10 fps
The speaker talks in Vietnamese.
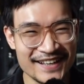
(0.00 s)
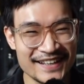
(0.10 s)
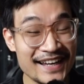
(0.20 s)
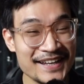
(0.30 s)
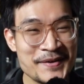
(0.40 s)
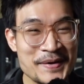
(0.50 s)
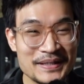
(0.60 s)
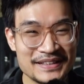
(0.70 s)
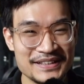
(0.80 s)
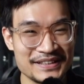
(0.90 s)
Đấy,
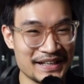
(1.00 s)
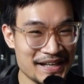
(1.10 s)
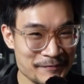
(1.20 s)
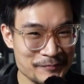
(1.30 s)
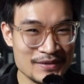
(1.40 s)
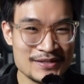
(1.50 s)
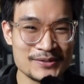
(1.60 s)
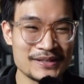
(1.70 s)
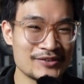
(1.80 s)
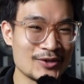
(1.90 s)
các thanh niên thấy đấy,
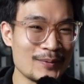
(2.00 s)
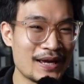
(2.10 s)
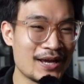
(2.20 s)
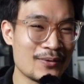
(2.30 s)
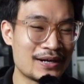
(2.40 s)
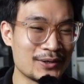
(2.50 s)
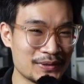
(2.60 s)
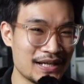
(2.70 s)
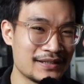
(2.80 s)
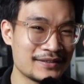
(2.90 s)
chúng ta sẽ có một cái hệ quả đầu
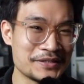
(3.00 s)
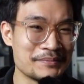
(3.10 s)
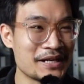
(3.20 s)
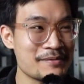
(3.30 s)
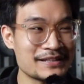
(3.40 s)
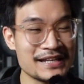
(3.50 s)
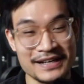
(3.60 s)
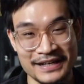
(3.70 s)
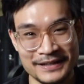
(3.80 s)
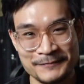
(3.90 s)
tiên từ mấy cái bài test
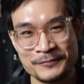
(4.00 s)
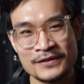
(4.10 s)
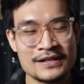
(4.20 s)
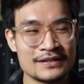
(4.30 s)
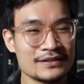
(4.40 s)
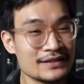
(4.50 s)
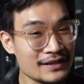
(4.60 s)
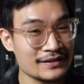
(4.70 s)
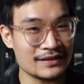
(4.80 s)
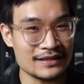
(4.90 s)
này. Thứ
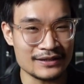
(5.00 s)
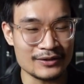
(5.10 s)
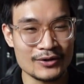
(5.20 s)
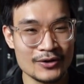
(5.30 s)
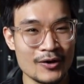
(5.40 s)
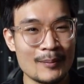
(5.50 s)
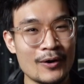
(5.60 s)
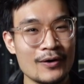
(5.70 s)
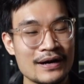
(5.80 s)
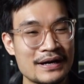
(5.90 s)
nhất là nó gò
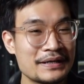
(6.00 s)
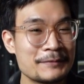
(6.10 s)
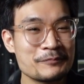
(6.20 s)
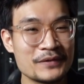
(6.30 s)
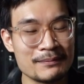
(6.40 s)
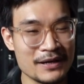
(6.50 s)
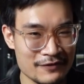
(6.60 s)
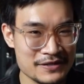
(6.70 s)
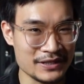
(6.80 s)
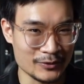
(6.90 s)
bó cái tiềm năng
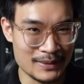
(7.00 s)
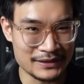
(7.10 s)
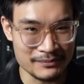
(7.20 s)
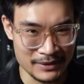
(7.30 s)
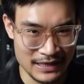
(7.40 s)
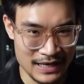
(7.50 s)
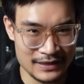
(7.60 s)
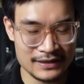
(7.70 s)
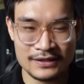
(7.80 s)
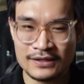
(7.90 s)
phát triển của bản thân mình lại.
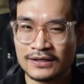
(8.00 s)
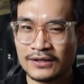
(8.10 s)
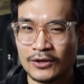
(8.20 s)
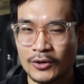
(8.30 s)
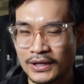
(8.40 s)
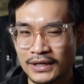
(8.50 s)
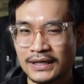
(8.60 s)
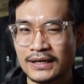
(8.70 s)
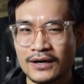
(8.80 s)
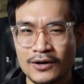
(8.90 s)
Ok,
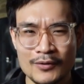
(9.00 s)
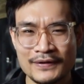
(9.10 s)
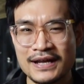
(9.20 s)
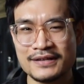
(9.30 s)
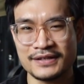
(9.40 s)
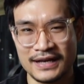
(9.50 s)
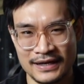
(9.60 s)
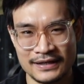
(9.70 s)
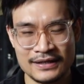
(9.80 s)
không có vấn đề gì cả.